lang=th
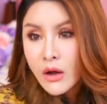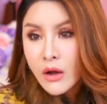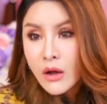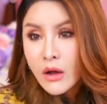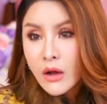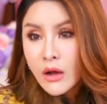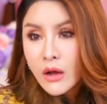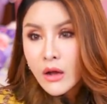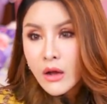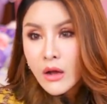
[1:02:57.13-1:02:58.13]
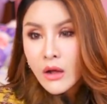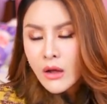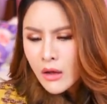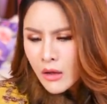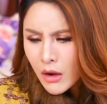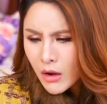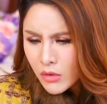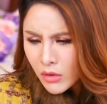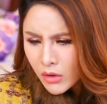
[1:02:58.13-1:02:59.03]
ก็คือจะมาเสพเห็นแม่บ่อยๆควา